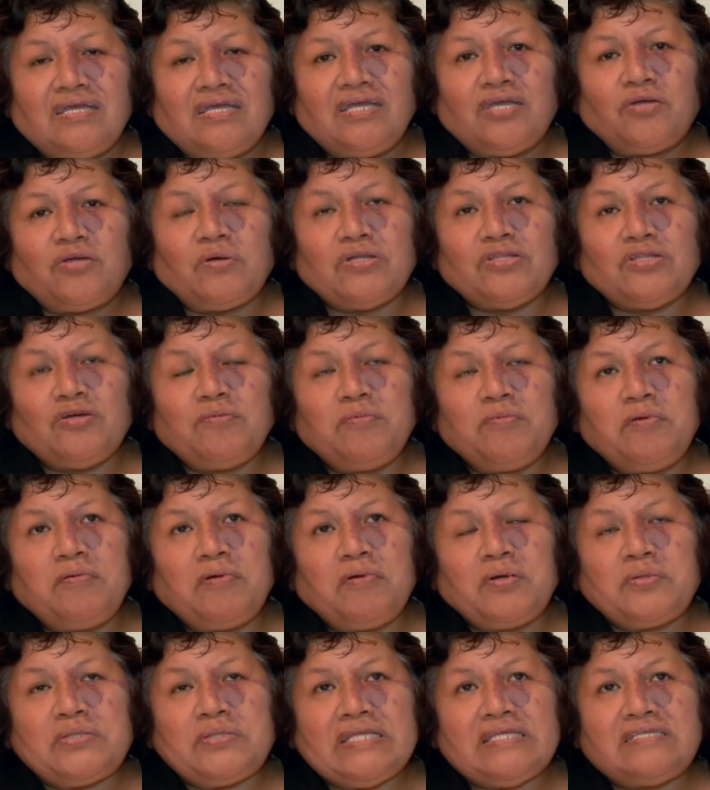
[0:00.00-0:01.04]
Y cuando me
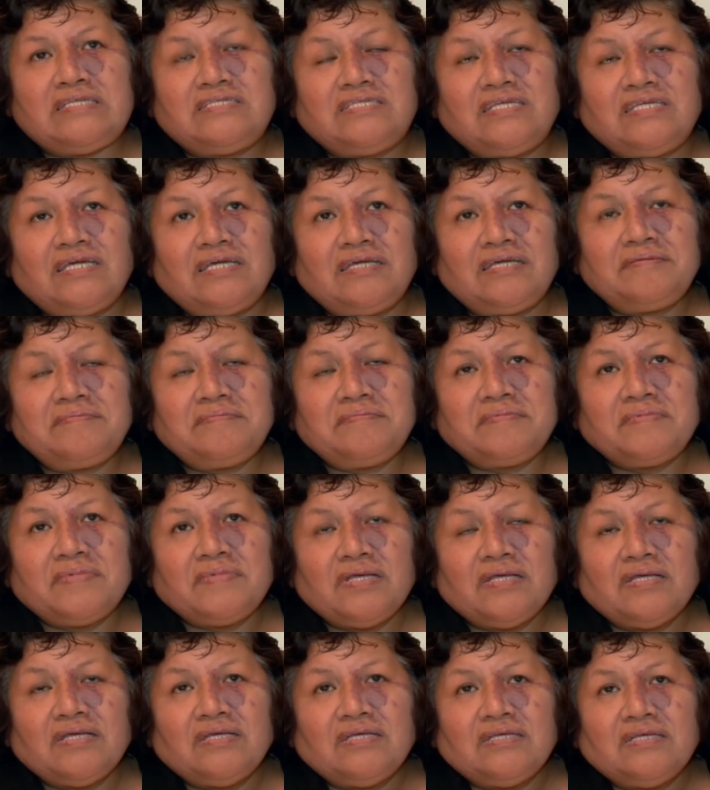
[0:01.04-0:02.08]
bauticé,
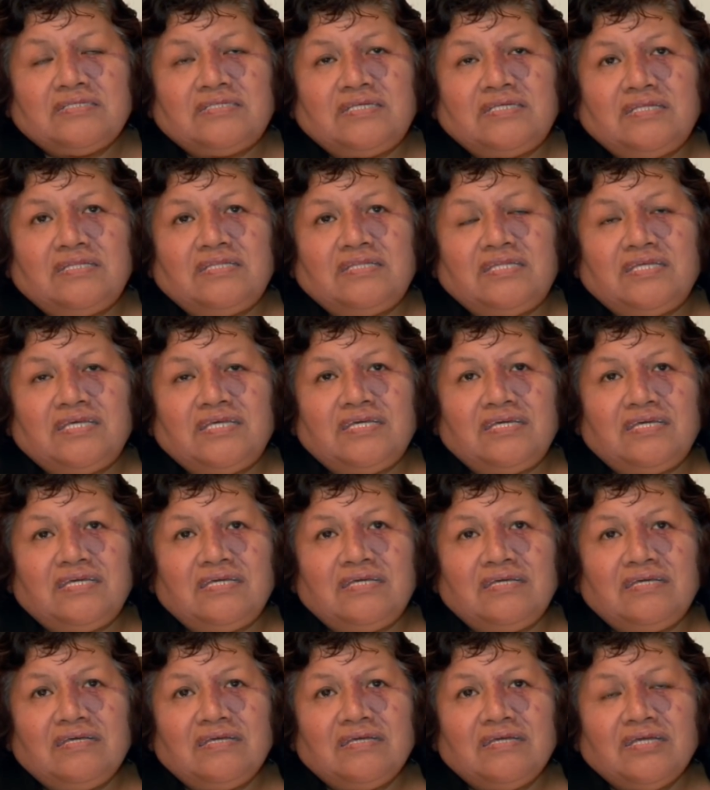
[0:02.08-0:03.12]
sentí
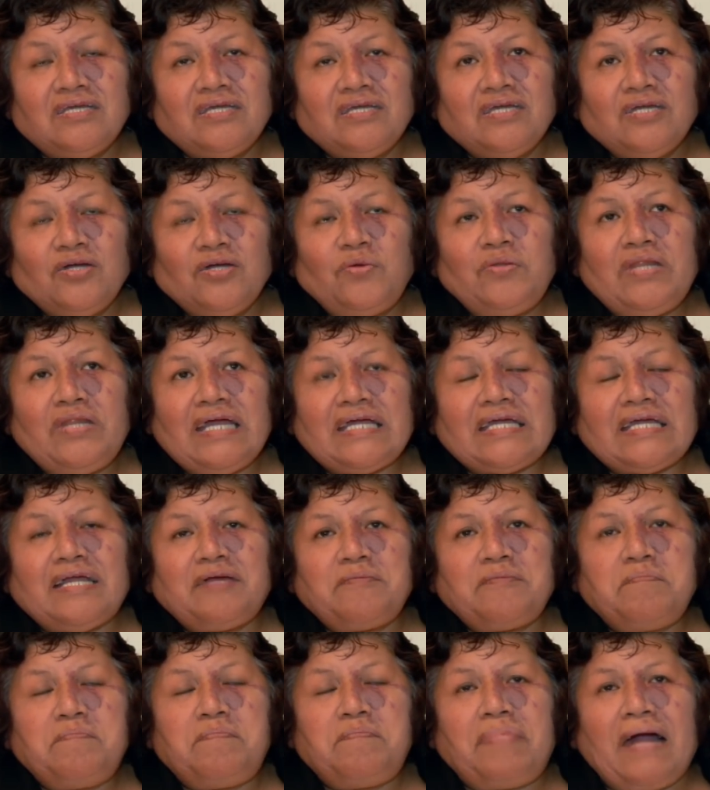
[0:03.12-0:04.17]
una
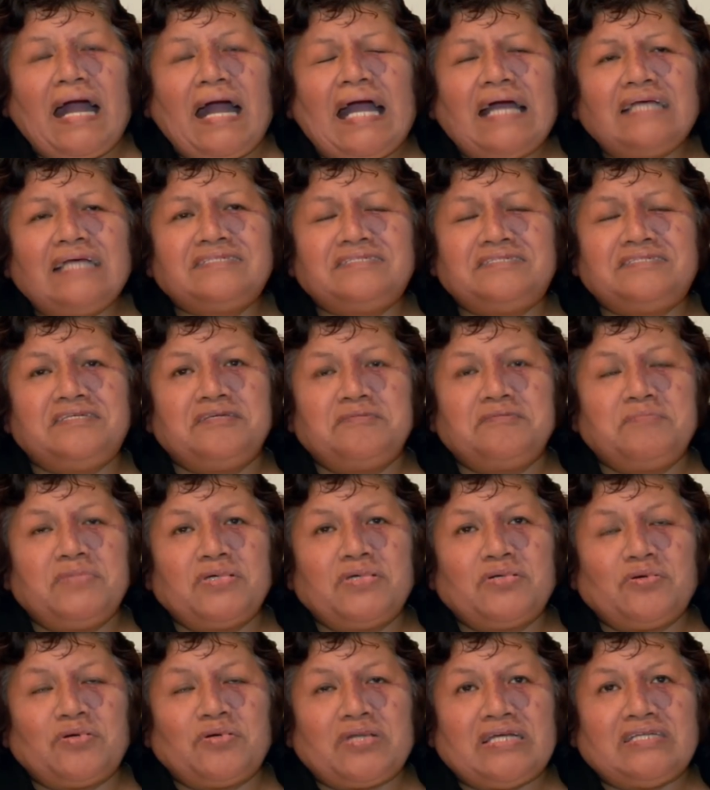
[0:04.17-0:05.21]
gran paz en mi
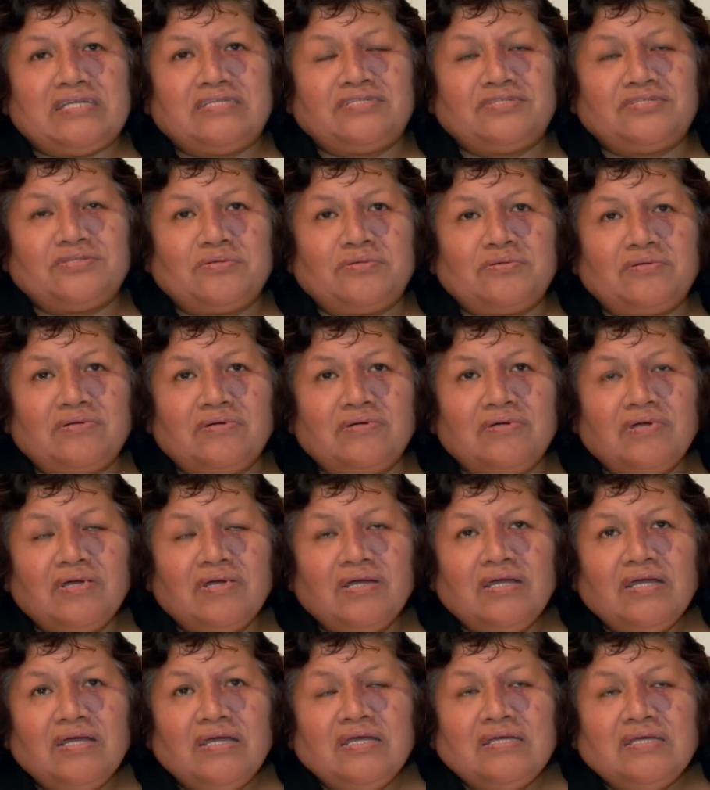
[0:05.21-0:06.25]
corazón
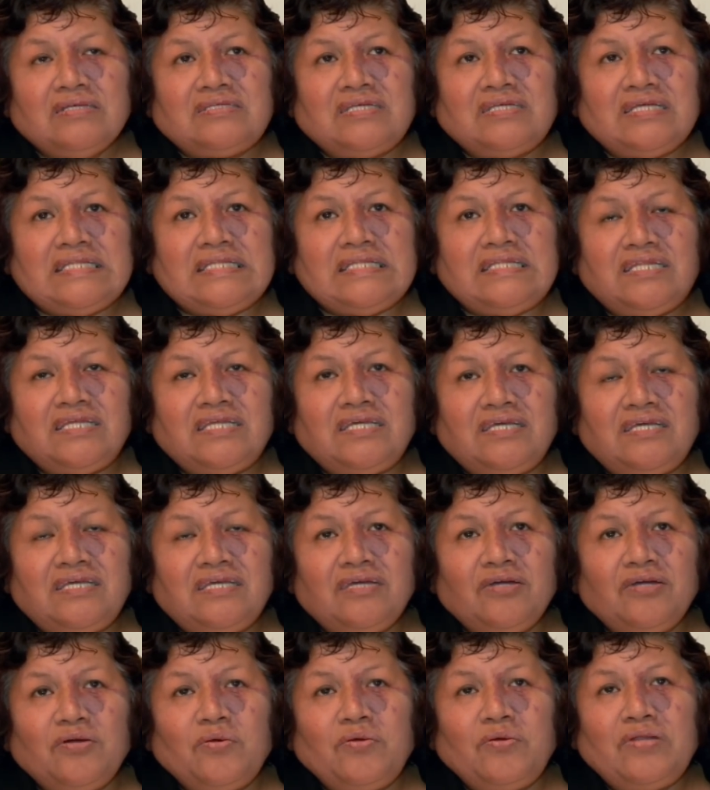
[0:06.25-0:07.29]
sentí
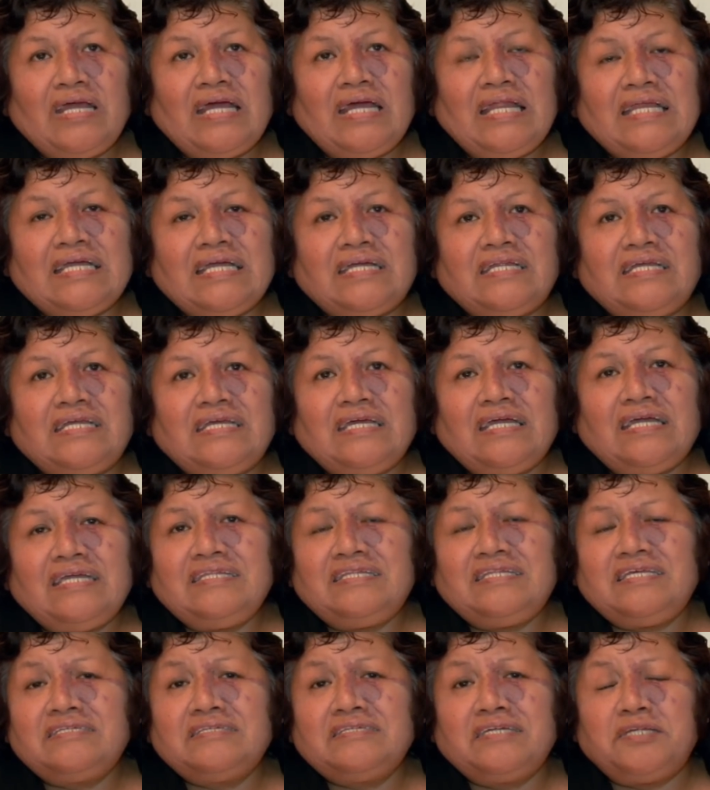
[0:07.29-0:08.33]
una alegría
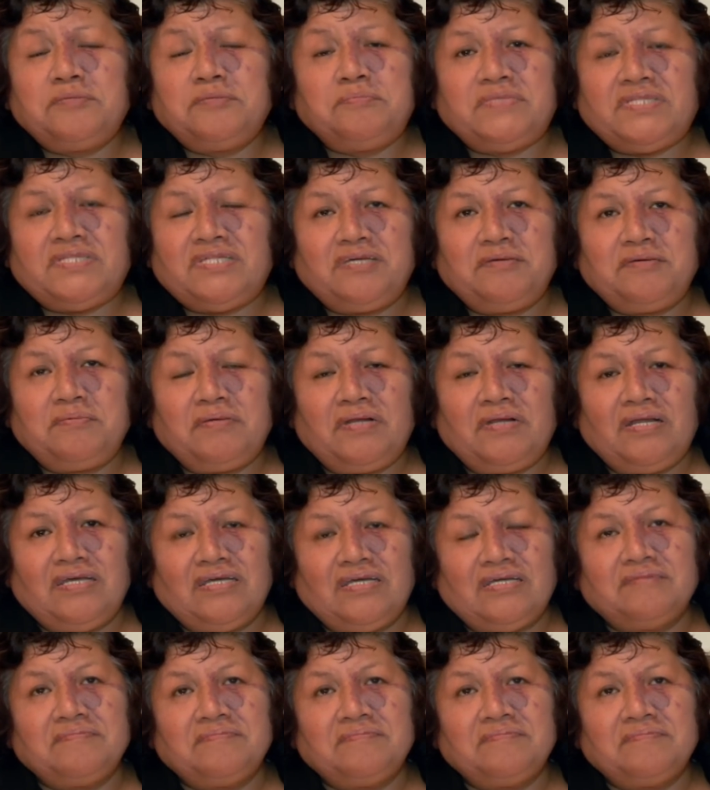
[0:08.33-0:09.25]
indescriptible.